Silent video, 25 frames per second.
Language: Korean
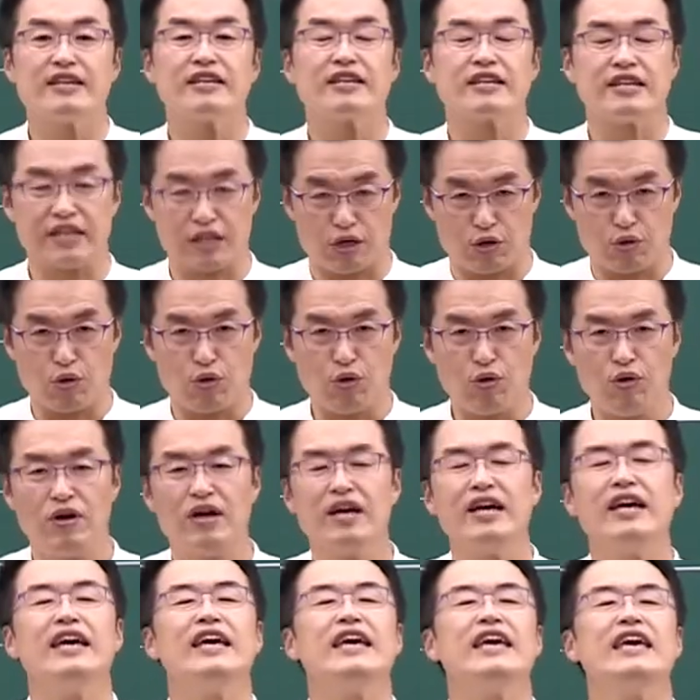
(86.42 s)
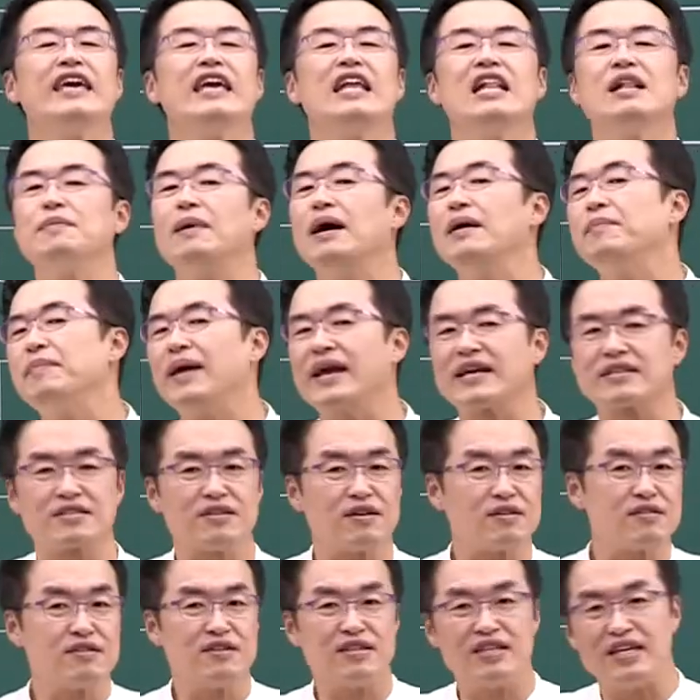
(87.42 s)
그리고 일반
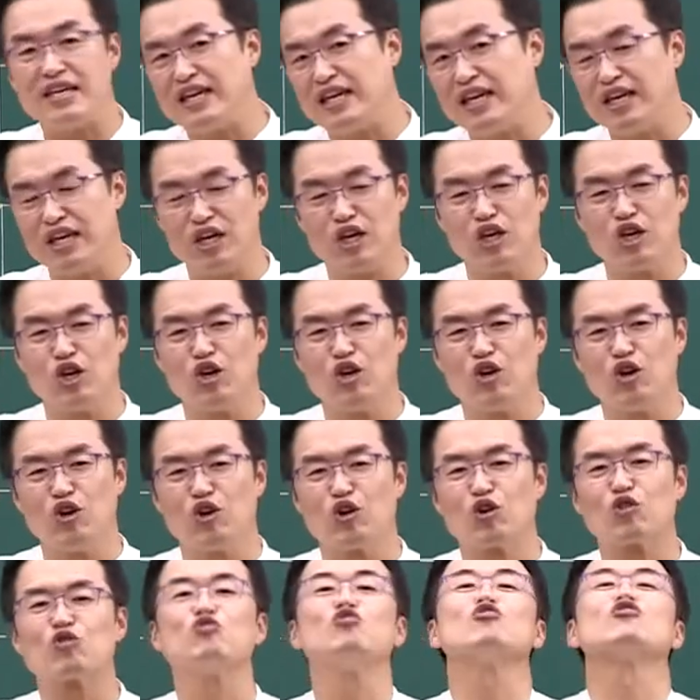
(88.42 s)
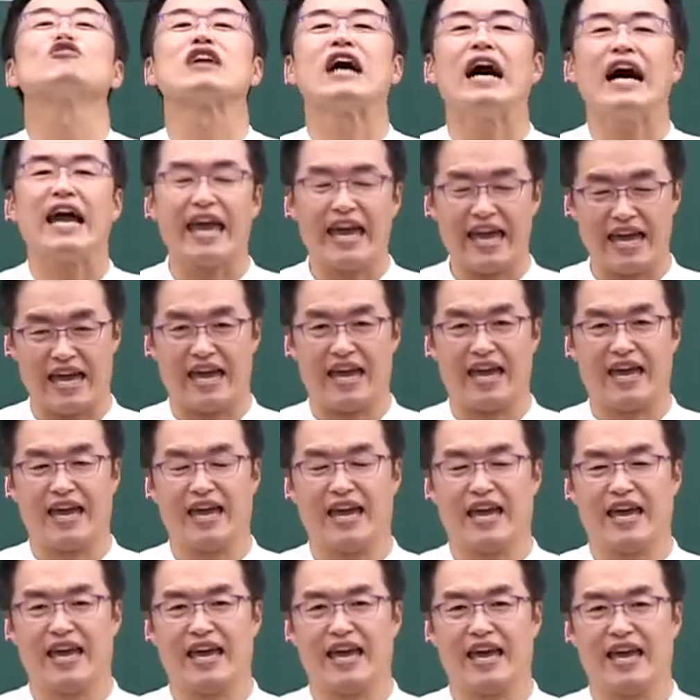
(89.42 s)
백성들이 국가에
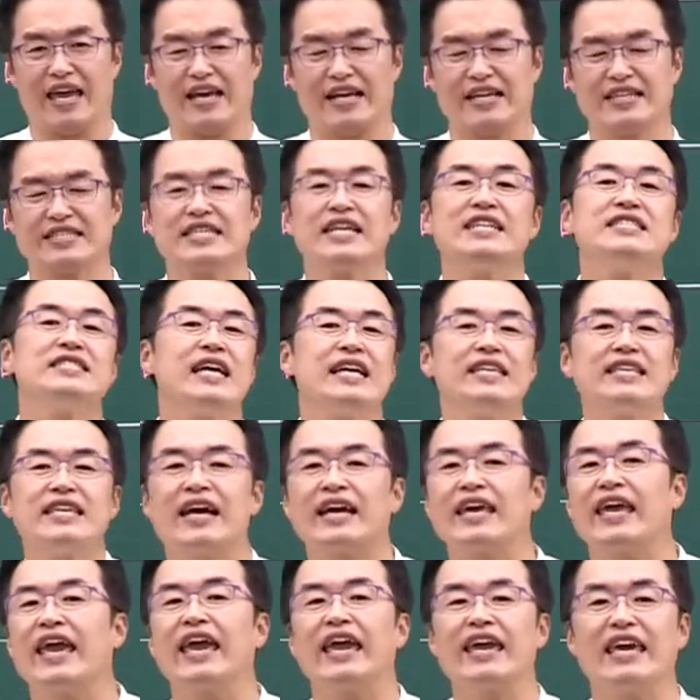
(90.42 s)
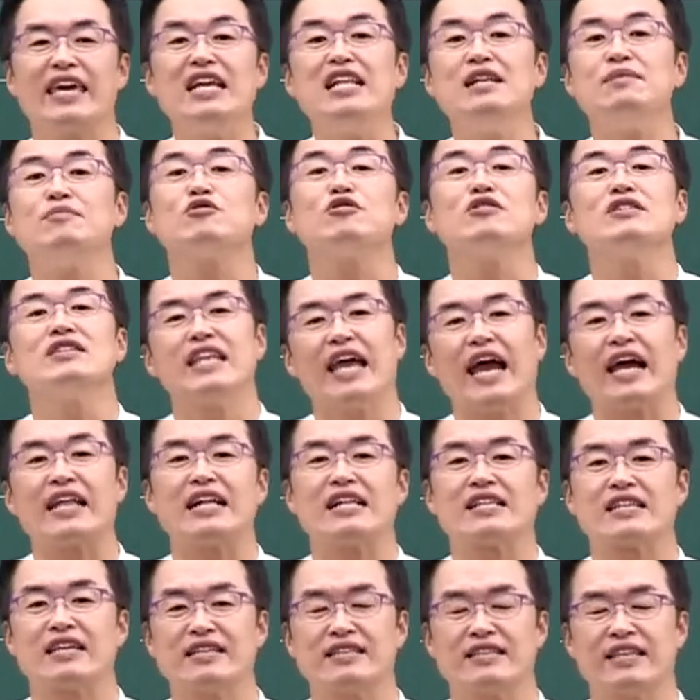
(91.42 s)
생산량의 일부를 내야
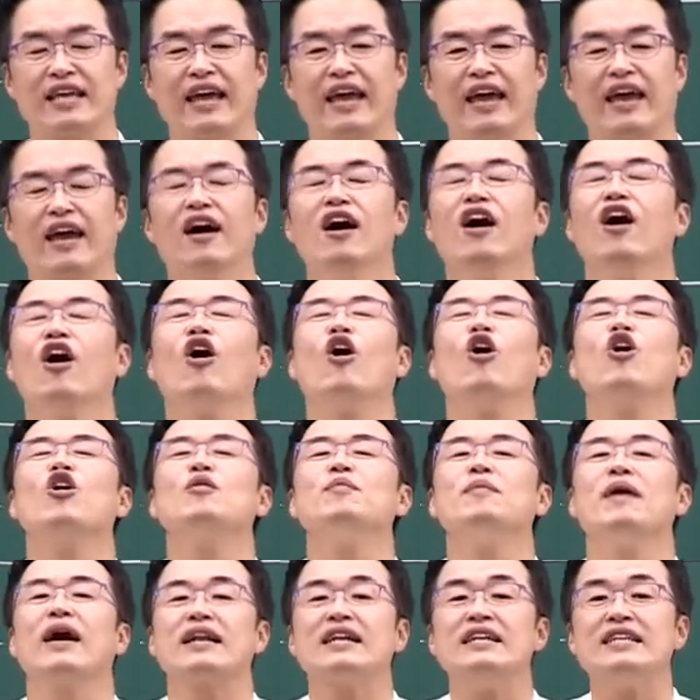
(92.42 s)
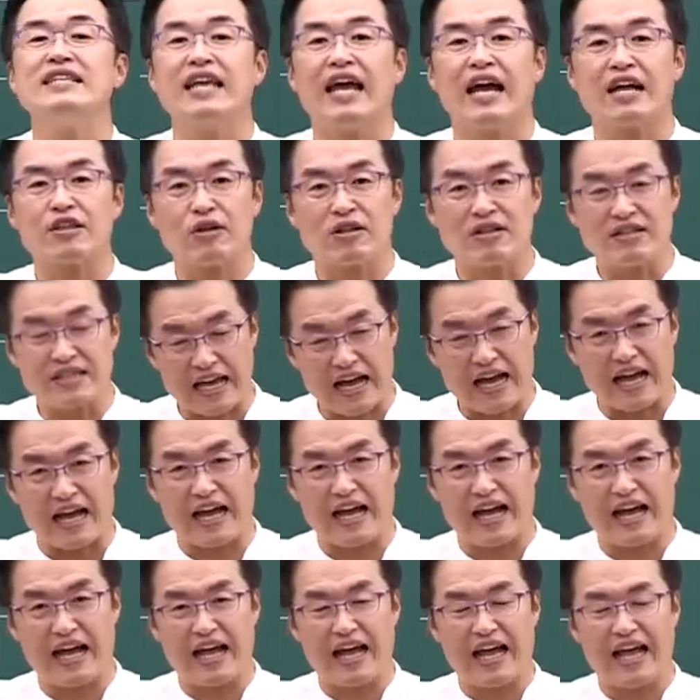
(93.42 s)
될 텐데 얼마를 내야 되느냐에
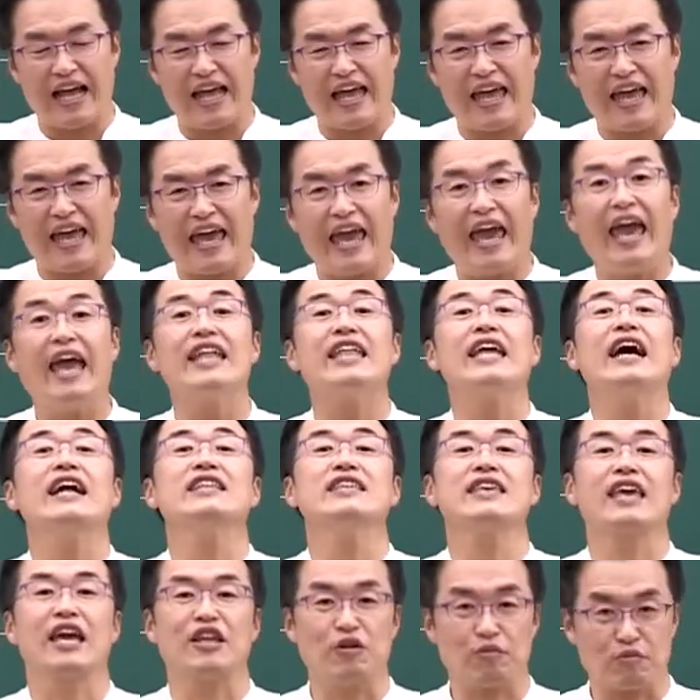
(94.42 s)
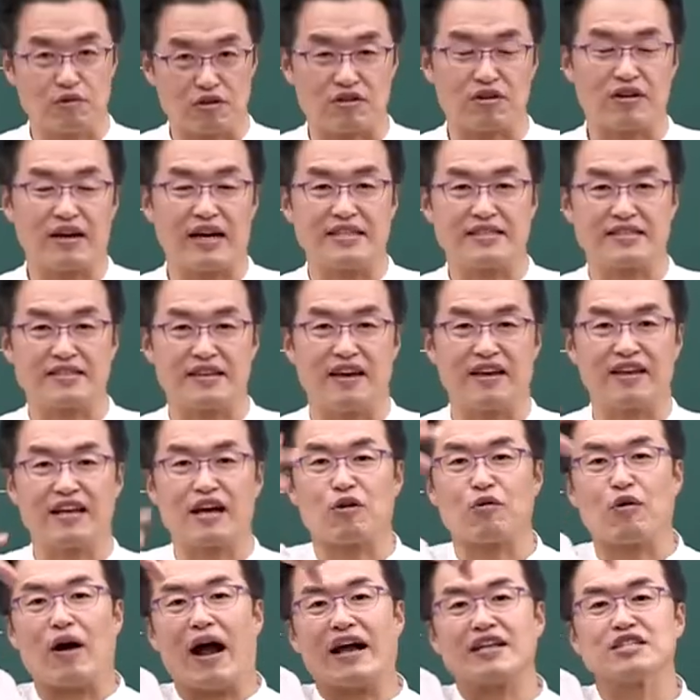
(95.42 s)
대한 개념도 들어가 있어요.
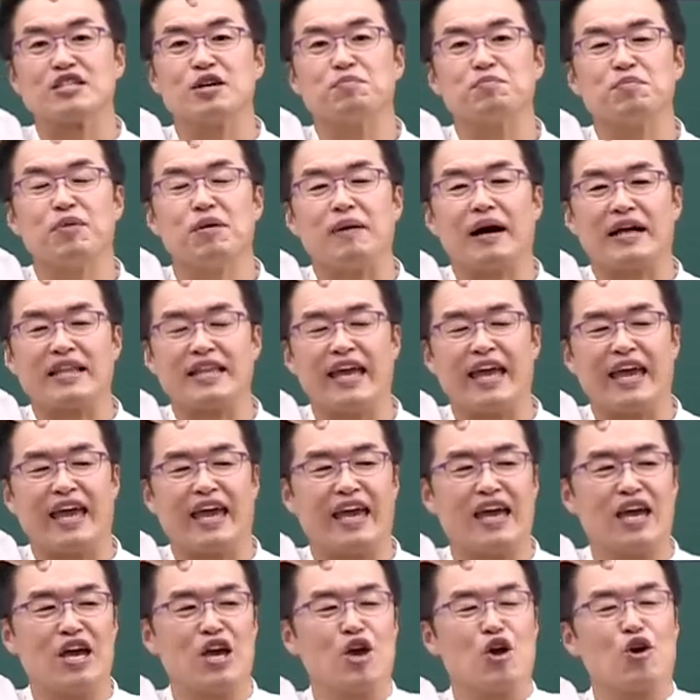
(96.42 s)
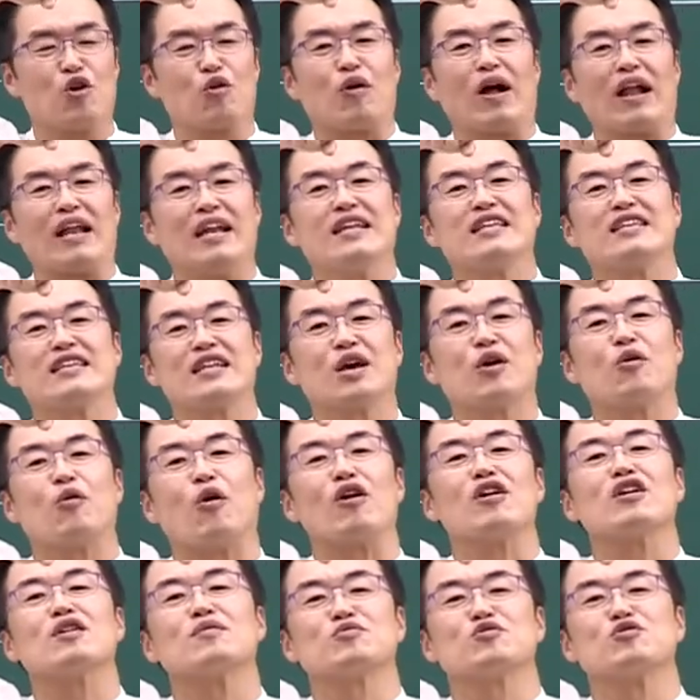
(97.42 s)
그러니까 과전법 안에 관리들의
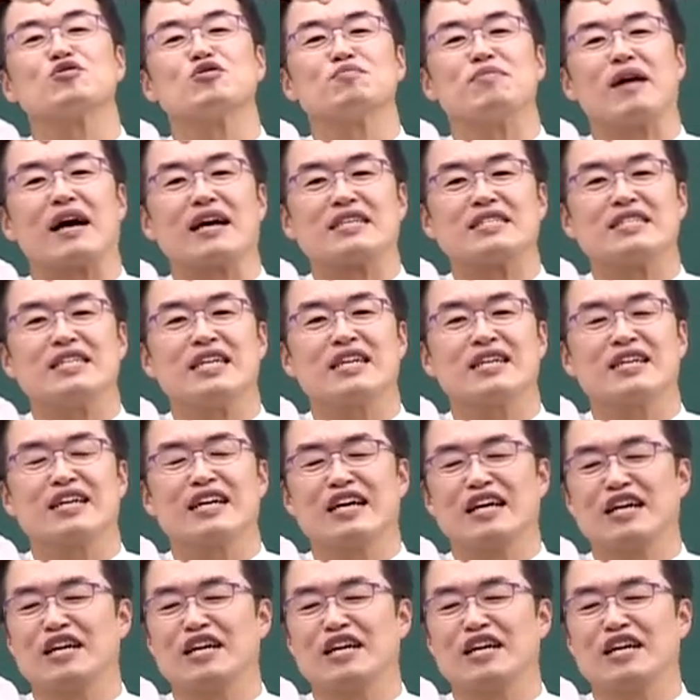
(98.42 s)
월급 주는 방식